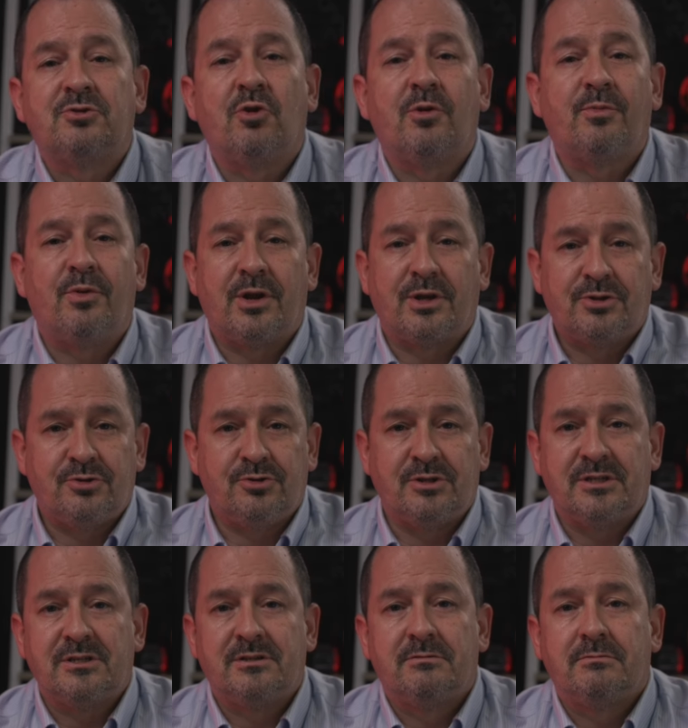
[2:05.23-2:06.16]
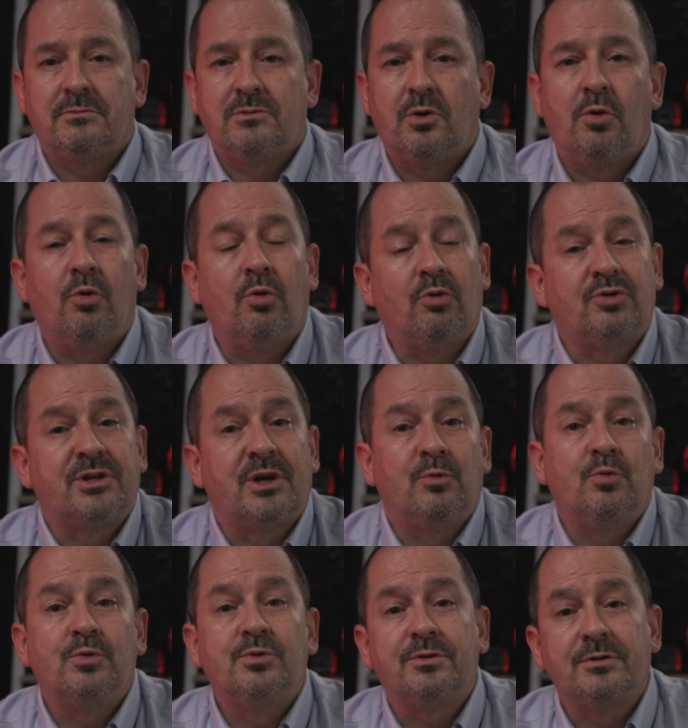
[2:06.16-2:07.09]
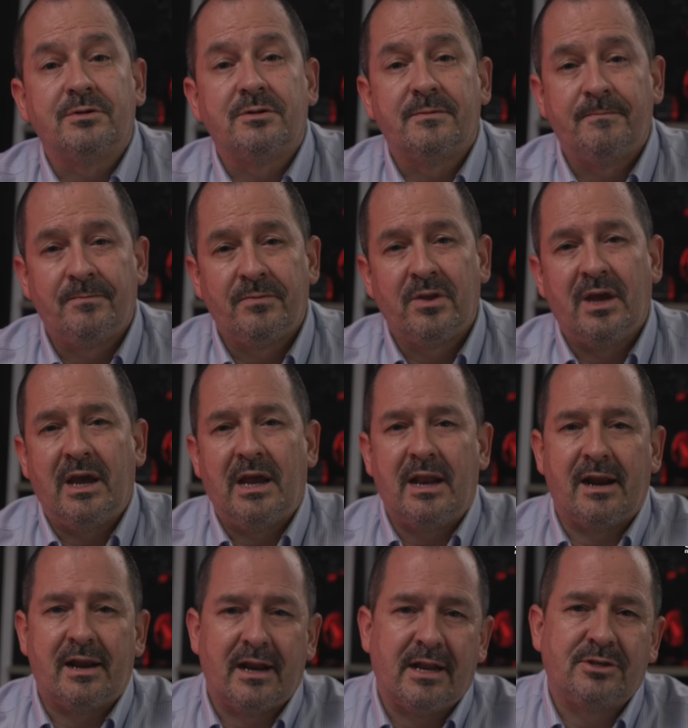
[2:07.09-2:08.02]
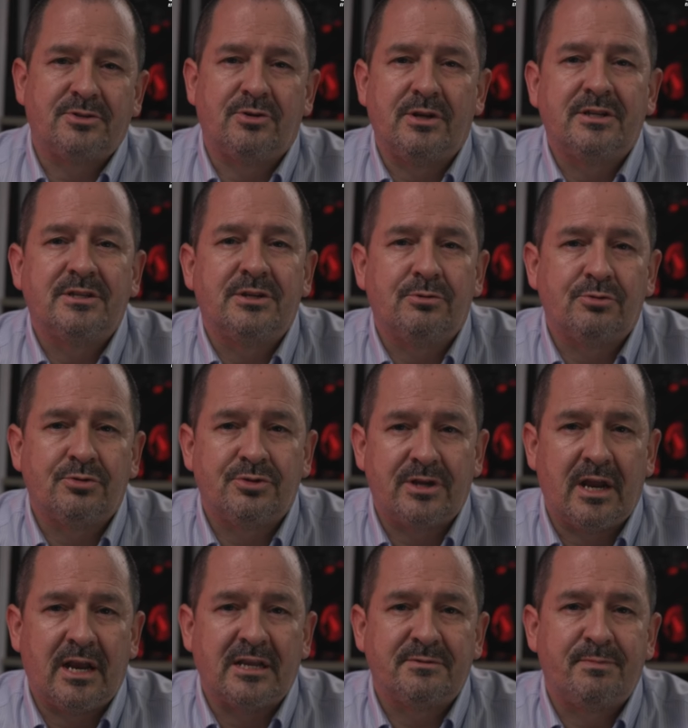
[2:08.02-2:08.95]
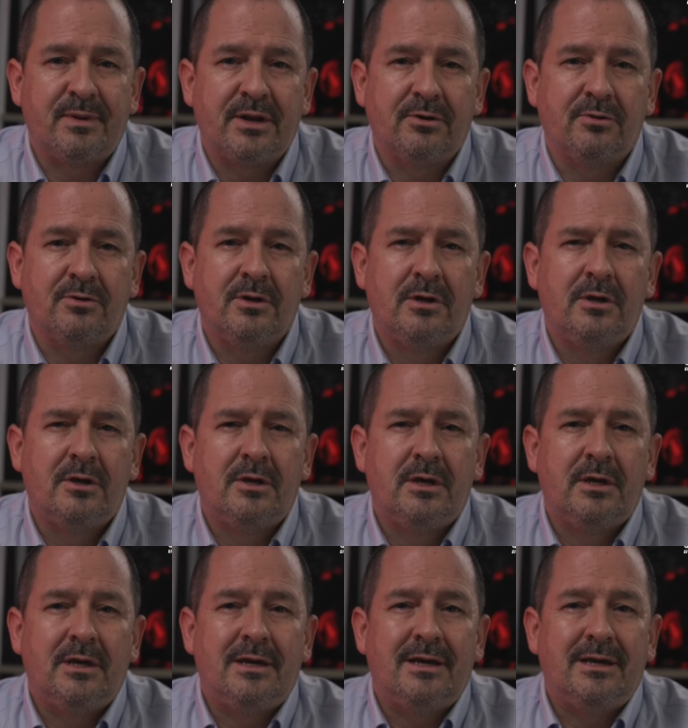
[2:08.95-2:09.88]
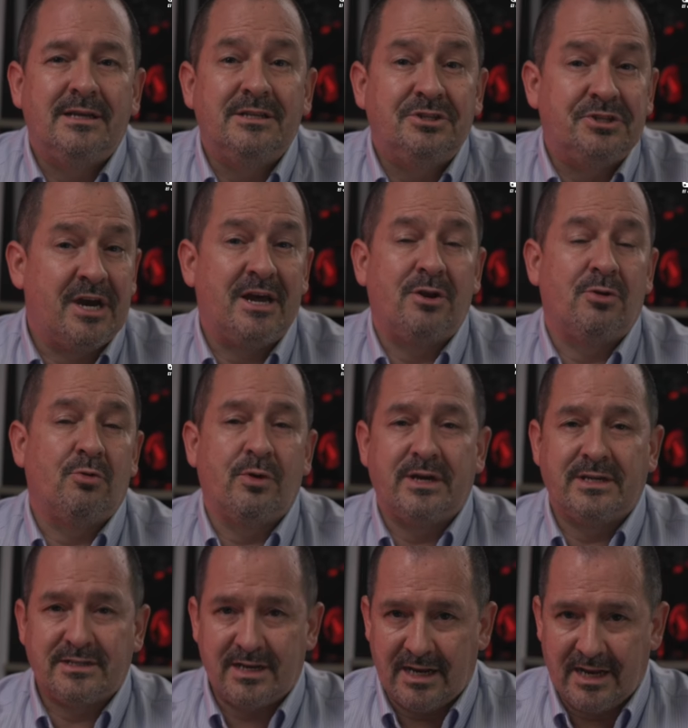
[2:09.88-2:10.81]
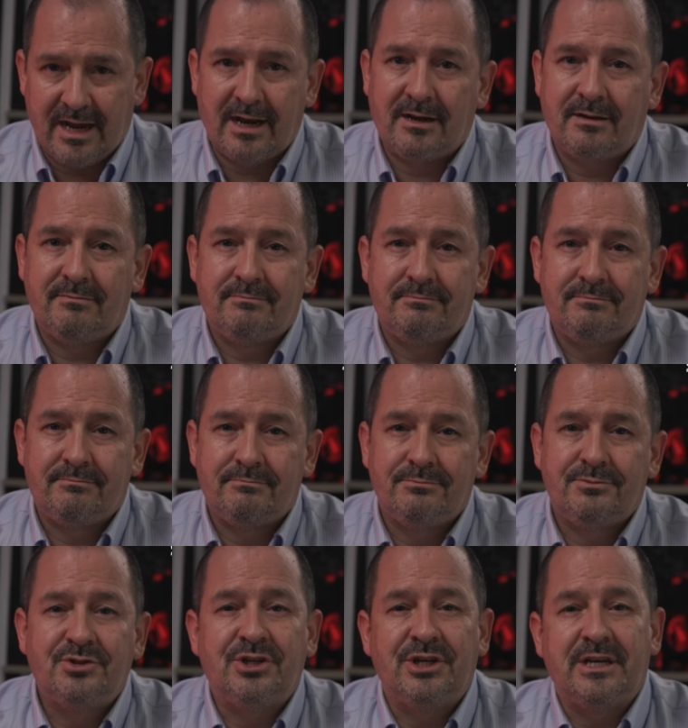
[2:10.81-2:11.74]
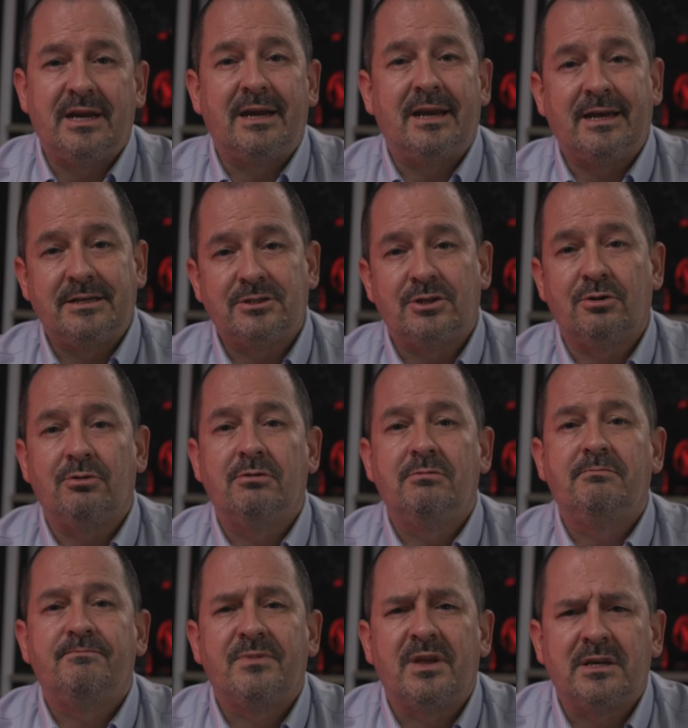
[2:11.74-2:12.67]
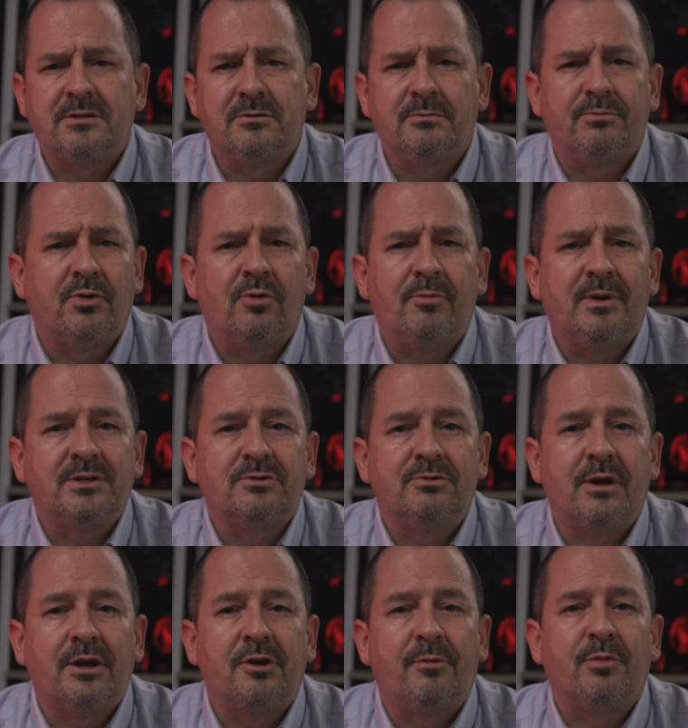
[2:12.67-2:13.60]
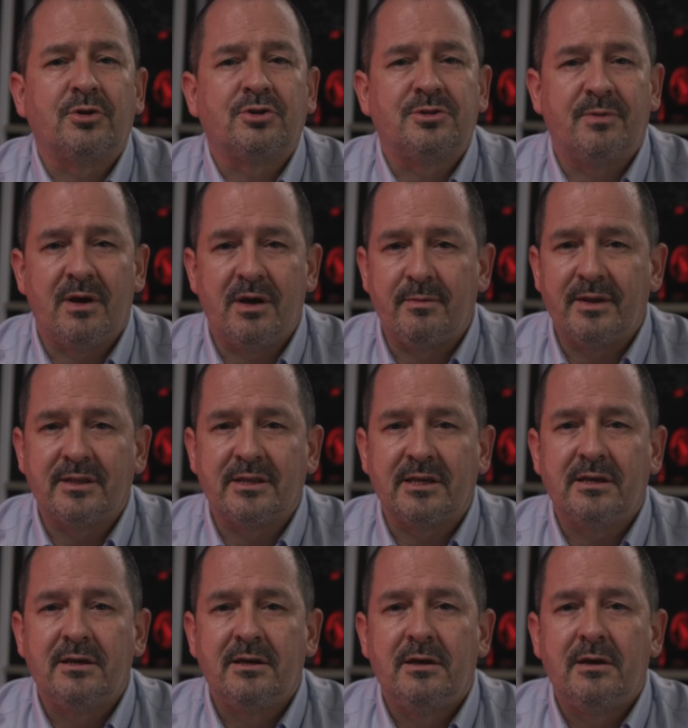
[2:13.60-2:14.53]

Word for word: corporaciones con los abusos en las relaciones industriales, pero ya no es legal. China legisló hace un poco más de un año aproximadamente